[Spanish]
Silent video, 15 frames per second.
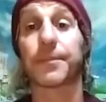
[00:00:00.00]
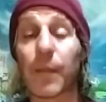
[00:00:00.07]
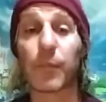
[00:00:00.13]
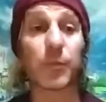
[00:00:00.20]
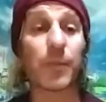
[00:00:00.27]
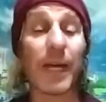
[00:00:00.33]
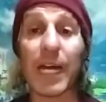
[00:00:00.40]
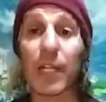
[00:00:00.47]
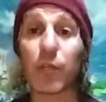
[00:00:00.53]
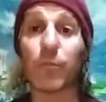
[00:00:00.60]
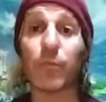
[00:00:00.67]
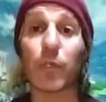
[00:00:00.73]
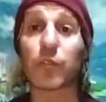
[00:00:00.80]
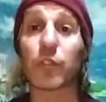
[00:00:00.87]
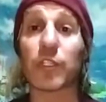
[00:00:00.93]
Hemos pagado un
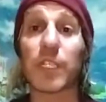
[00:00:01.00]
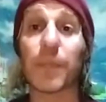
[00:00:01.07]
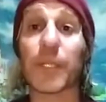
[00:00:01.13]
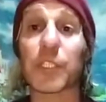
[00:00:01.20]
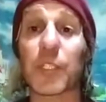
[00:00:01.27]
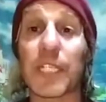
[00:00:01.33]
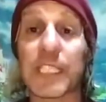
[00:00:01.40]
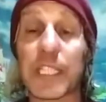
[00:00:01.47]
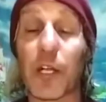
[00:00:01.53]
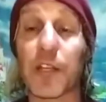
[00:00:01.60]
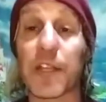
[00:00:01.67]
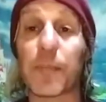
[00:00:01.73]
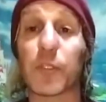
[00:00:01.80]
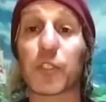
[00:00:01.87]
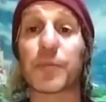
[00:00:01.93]
montón de personas que lo
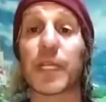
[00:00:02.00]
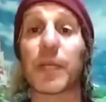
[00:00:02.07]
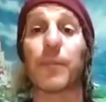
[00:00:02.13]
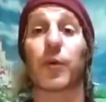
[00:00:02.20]
hacemos bien